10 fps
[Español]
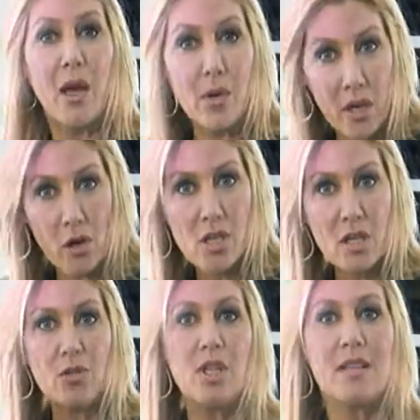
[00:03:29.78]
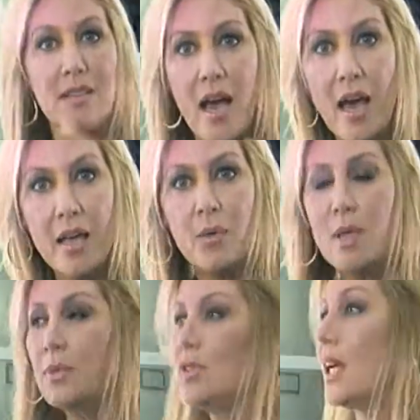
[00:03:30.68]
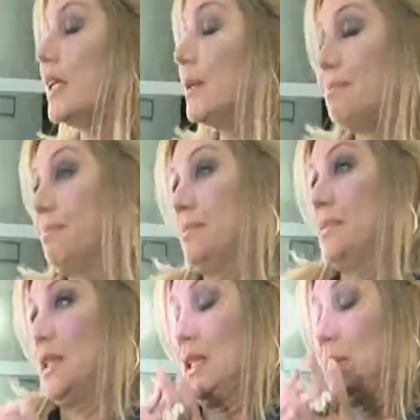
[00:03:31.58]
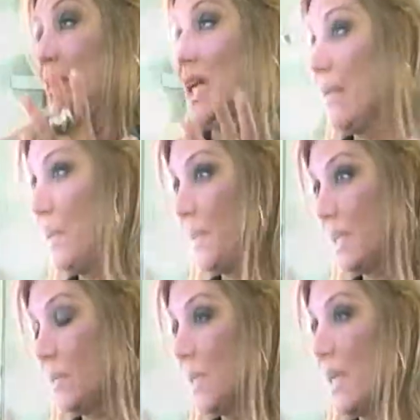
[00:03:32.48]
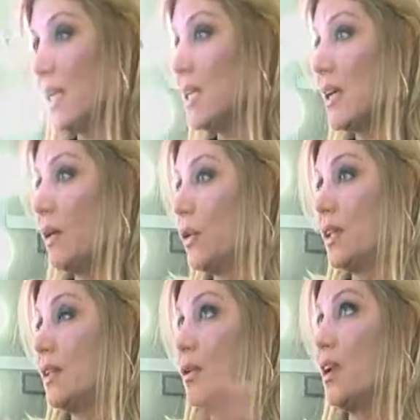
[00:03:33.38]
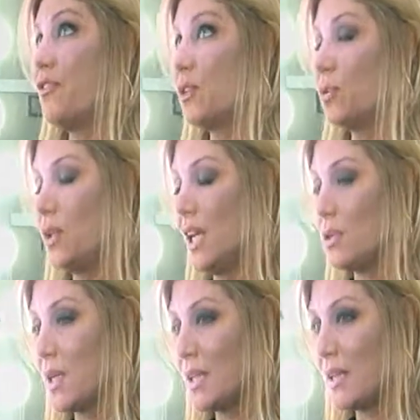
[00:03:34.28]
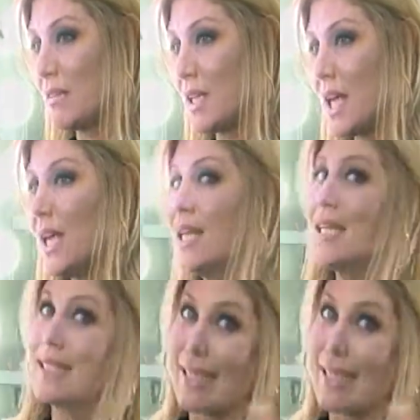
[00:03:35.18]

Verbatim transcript: una cosa que usted está en una montaña impecable, espectacular de nieve, donde he tenido la fortuna y la suerte divina mm.